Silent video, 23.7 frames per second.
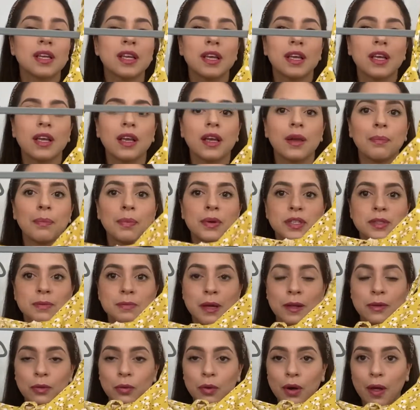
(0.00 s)
y pues
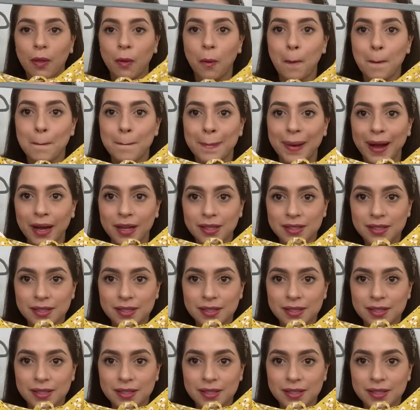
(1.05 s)
me han durado más